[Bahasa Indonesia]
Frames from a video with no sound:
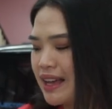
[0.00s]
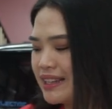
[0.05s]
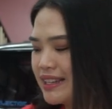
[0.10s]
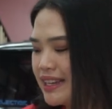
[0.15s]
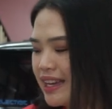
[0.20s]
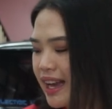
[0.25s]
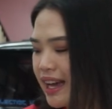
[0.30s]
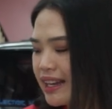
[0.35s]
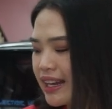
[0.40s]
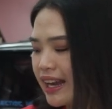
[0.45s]

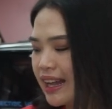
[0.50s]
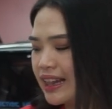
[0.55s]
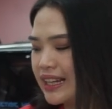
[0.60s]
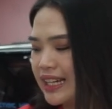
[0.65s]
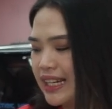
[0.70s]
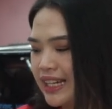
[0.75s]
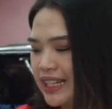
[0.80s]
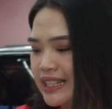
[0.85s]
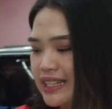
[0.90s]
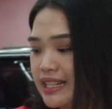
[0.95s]
bagian
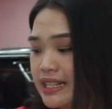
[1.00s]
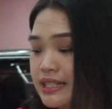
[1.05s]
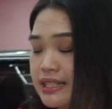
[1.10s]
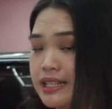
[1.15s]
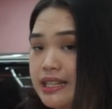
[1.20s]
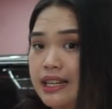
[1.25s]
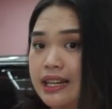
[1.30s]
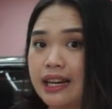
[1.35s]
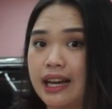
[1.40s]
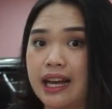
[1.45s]
LED
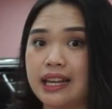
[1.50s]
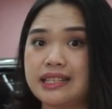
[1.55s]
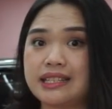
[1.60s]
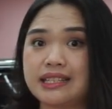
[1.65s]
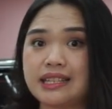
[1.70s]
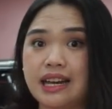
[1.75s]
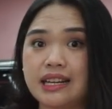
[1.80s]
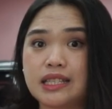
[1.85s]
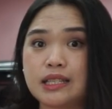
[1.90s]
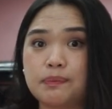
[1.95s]
si
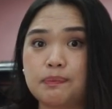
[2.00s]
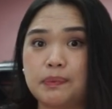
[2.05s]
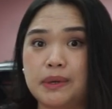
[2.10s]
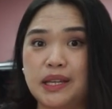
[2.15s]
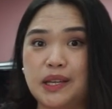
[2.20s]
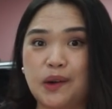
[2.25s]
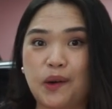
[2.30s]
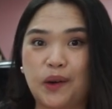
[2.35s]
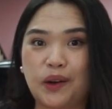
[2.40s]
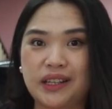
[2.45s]
kaca
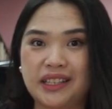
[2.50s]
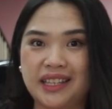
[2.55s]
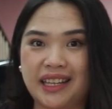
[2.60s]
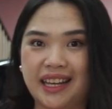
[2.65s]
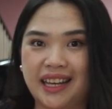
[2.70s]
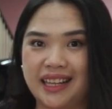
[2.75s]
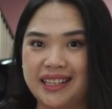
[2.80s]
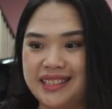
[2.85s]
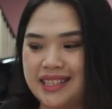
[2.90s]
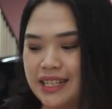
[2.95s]

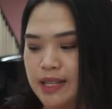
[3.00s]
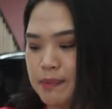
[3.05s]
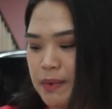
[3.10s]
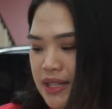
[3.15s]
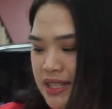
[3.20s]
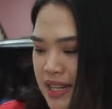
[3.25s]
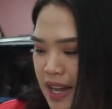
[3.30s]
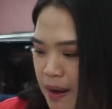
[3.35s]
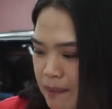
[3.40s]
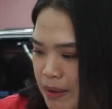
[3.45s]
spionnya. Jadi
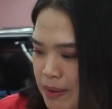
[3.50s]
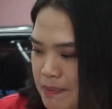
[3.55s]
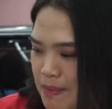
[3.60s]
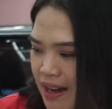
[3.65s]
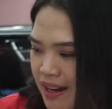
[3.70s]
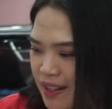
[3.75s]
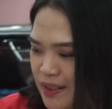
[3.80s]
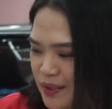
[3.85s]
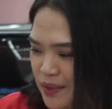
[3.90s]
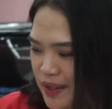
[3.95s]
masih aman
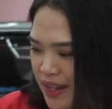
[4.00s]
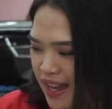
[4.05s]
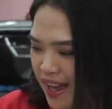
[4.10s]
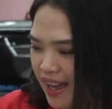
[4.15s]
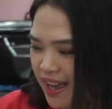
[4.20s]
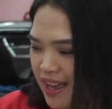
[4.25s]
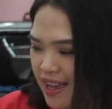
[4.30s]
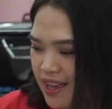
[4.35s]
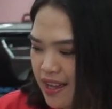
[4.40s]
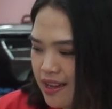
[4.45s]
banget tuh ya
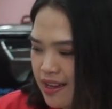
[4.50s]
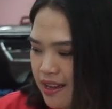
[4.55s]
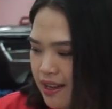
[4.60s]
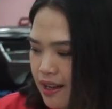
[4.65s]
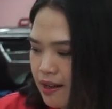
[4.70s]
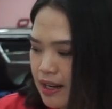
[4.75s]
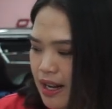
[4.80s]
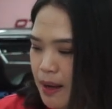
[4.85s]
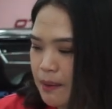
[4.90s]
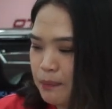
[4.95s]

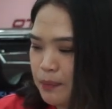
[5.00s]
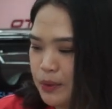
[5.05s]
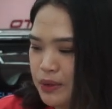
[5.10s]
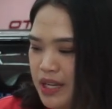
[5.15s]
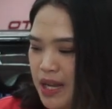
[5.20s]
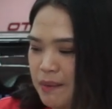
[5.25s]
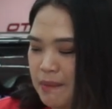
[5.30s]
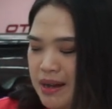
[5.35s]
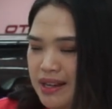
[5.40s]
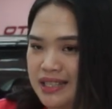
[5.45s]

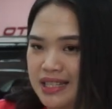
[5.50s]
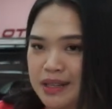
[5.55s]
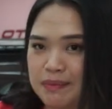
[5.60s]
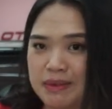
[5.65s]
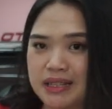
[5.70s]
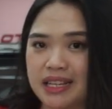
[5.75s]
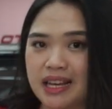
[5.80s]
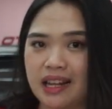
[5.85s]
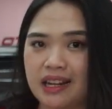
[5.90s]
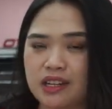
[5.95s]
lampunya masih
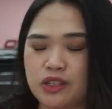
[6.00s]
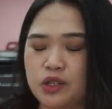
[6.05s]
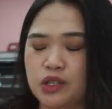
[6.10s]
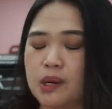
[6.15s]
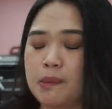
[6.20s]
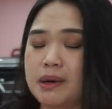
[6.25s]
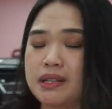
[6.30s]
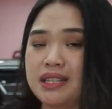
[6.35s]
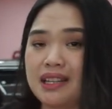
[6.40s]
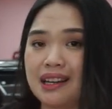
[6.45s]
menyala dan
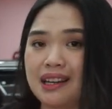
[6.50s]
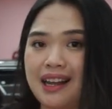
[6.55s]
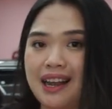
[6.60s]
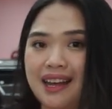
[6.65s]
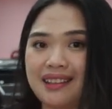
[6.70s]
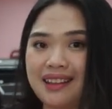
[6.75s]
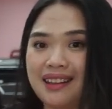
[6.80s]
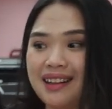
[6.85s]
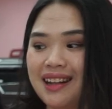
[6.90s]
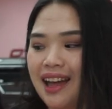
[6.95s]
juga masih
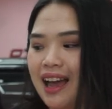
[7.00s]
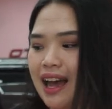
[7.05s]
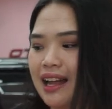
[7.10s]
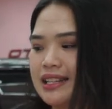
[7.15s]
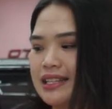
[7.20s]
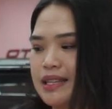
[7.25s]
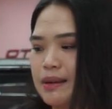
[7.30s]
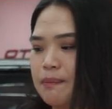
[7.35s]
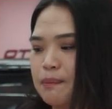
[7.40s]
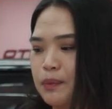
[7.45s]
kelihatan
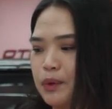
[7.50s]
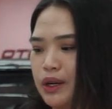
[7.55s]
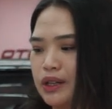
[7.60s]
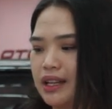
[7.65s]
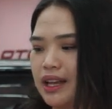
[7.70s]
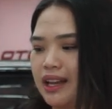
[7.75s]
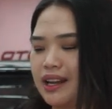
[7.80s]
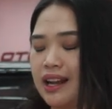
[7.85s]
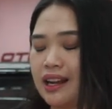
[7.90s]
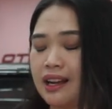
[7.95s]
dengan
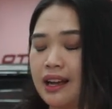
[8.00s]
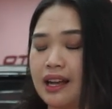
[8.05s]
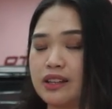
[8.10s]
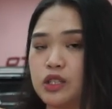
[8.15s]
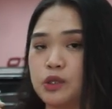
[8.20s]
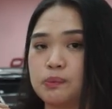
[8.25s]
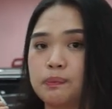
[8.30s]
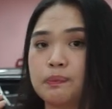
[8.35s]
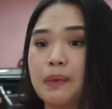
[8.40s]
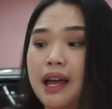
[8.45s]
sempurna. Dan gak
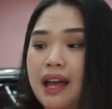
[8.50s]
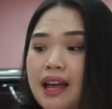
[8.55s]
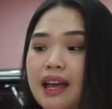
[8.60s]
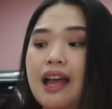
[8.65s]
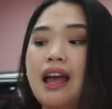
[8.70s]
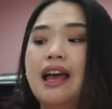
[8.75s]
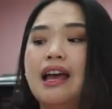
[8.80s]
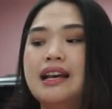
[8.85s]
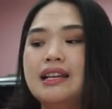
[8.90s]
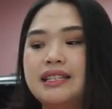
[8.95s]
cuma
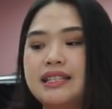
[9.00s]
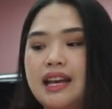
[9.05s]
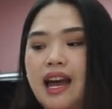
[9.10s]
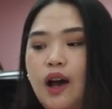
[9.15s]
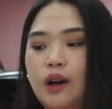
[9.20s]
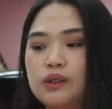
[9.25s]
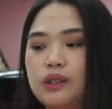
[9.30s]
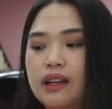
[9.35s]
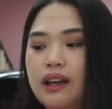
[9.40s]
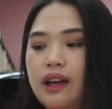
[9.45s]
si
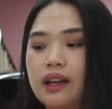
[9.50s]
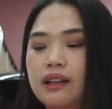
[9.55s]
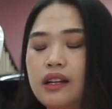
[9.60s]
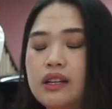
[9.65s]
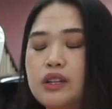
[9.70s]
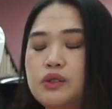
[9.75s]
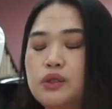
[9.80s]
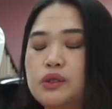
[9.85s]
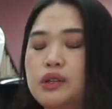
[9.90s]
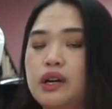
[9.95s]
outer
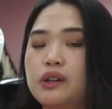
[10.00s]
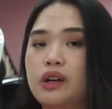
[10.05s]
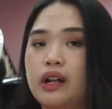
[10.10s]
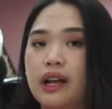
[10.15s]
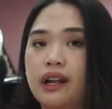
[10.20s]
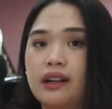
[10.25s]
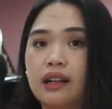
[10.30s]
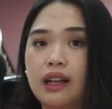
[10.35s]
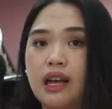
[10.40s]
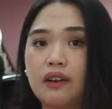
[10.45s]
handle dan juga door
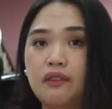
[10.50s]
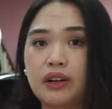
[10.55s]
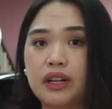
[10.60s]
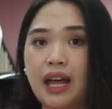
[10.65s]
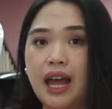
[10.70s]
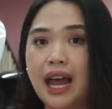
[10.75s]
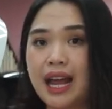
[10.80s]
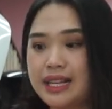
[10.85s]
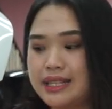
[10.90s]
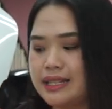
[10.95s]
handle cover
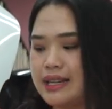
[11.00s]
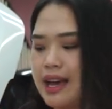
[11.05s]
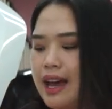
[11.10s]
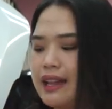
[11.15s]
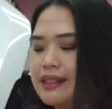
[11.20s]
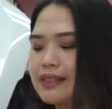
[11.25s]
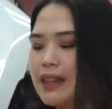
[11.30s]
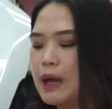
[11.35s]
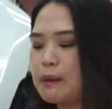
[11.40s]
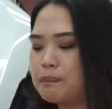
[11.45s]
aja,
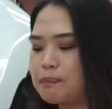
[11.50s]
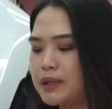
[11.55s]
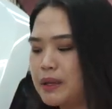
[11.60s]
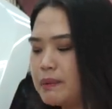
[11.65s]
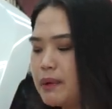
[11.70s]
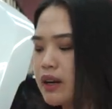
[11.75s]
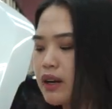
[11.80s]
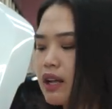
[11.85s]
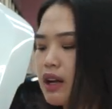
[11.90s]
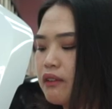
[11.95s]
tapi
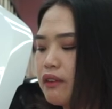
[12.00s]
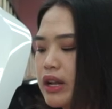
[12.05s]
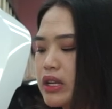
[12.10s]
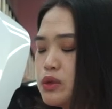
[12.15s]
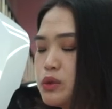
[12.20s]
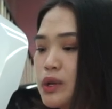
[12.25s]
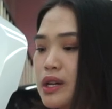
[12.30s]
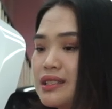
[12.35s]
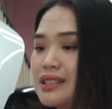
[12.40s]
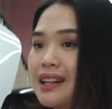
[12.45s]
mirror
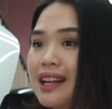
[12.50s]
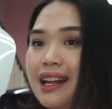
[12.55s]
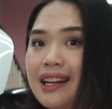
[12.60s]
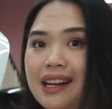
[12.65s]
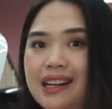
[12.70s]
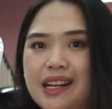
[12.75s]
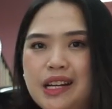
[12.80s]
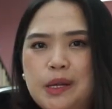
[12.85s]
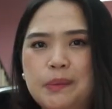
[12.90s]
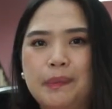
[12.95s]
covernya juga
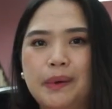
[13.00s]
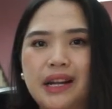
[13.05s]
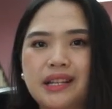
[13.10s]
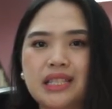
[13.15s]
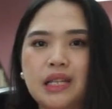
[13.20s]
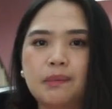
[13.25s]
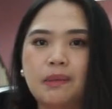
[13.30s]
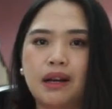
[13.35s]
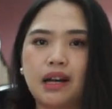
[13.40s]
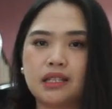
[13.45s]
senada yang dipilih
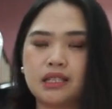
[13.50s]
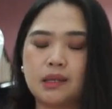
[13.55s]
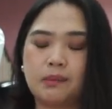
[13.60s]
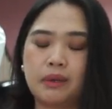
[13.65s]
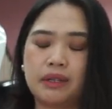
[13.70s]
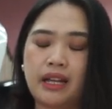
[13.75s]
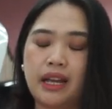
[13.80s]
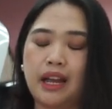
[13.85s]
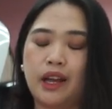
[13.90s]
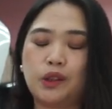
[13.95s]
sama
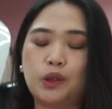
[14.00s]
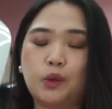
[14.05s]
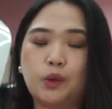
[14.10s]
customernya